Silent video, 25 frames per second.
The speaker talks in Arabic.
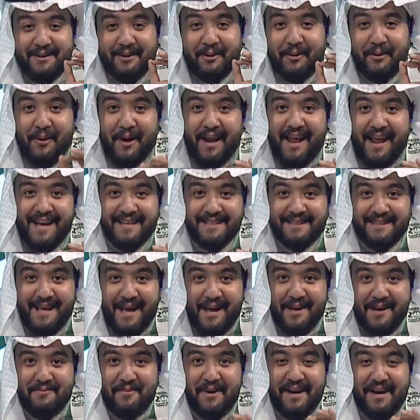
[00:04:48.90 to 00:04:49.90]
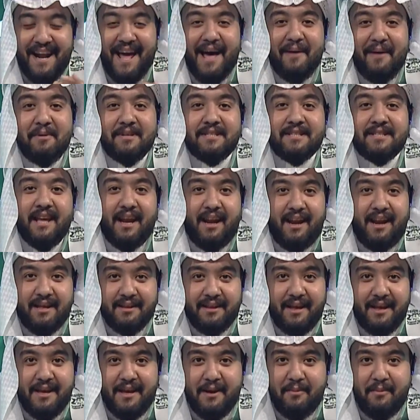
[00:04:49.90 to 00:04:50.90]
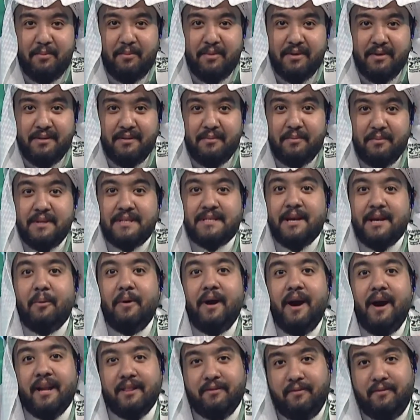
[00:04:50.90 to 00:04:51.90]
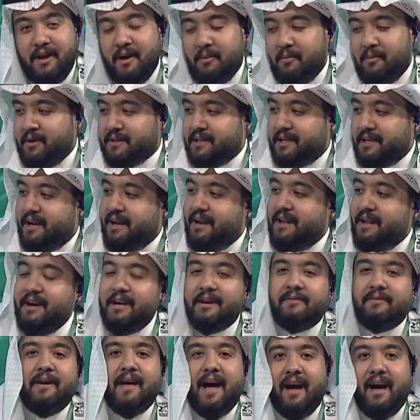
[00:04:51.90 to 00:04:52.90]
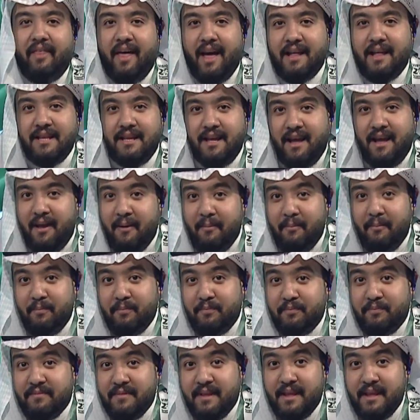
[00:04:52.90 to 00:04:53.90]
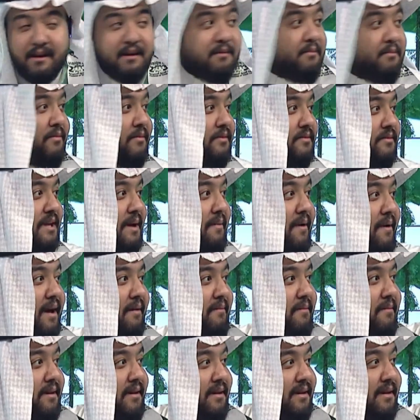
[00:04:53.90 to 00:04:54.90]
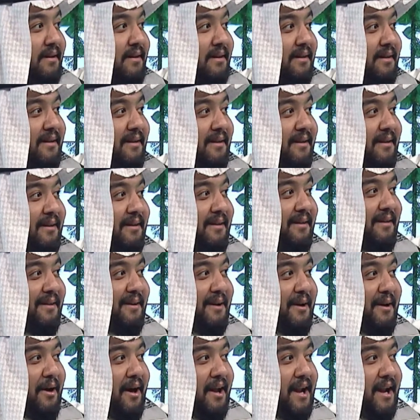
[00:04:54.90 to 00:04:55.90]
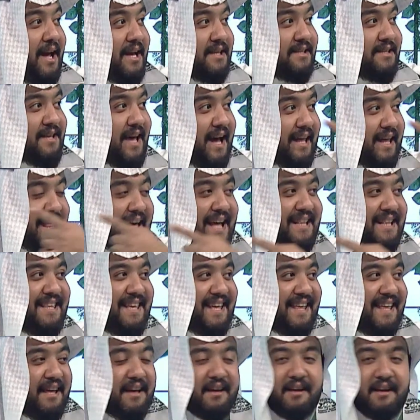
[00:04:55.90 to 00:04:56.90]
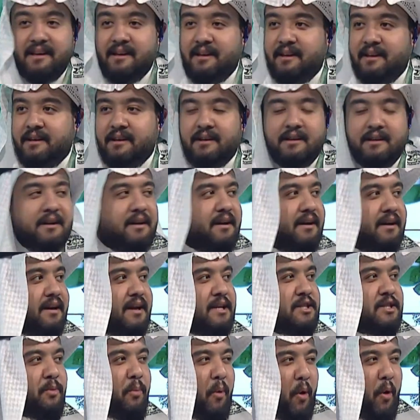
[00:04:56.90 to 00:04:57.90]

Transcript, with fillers: ندخلوا على هاشتاج برنامج طله طيب؟ ايوه بنسوي عرض في اليوم الوطني اللي يعرفه ياخذ هديه هديه تمام؟ خلاص ياخذ هديه لا ي- ي- اللي يعرفه